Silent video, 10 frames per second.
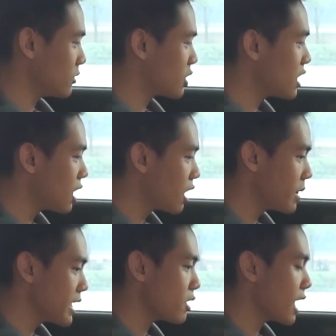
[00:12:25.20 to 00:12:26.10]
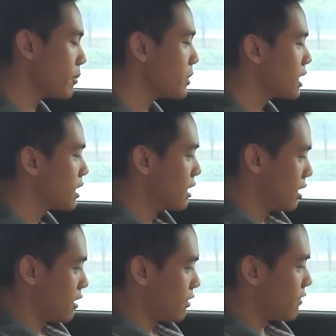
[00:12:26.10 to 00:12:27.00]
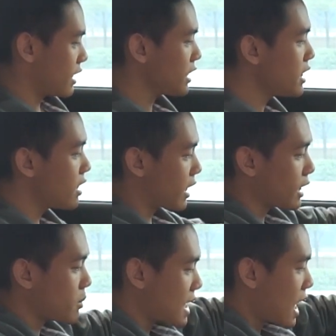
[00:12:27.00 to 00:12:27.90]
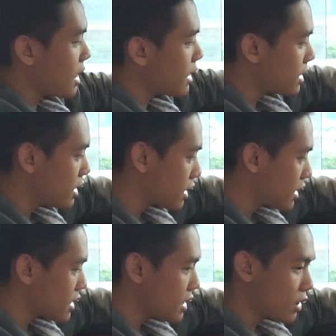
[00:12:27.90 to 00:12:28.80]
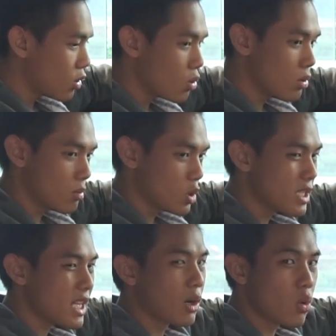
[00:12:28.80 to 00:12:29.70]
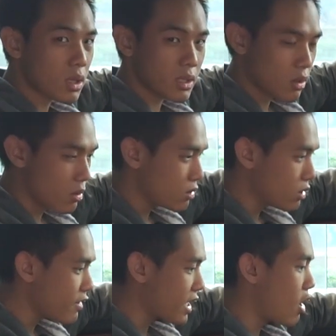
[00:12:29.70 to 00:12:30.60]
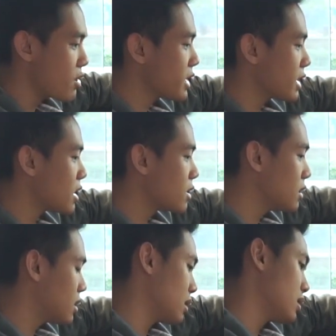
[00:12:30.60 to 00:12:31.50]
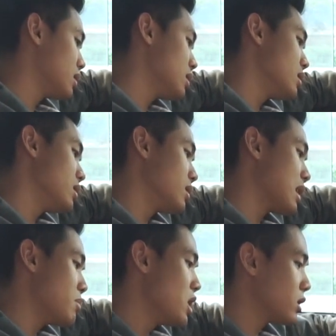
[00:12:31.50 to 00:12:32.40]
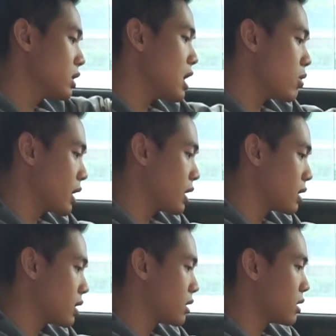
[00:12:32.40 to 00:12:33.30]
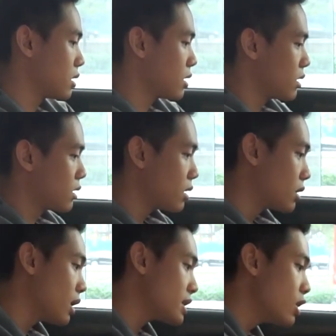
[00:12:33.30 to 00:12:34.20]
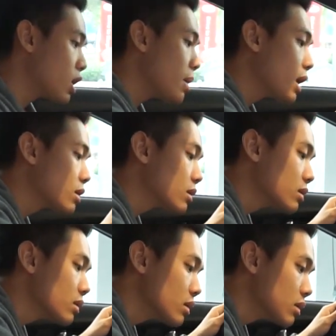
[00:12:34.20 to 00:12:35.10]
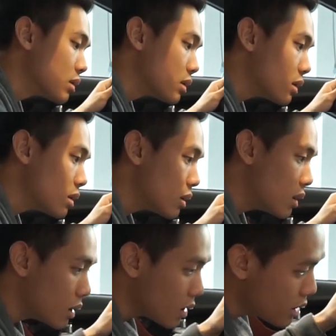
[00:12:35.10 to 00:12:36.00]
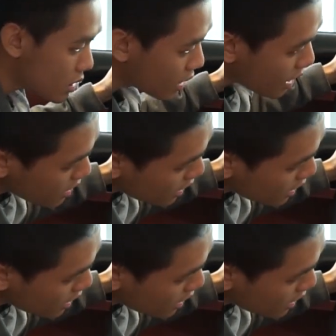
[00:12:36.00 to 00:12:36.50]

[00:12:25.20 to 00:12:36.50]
nó chưa được hợp lý cho lắm và tất nhiên ở cái tầm giá này thì Kia Ceato một chiếc xe Hàn Quốc thì nó nó phải có những tính năng như là uh, ờ, gạt mưa tự động này à xin lỗi các bạn uh, hình như Kia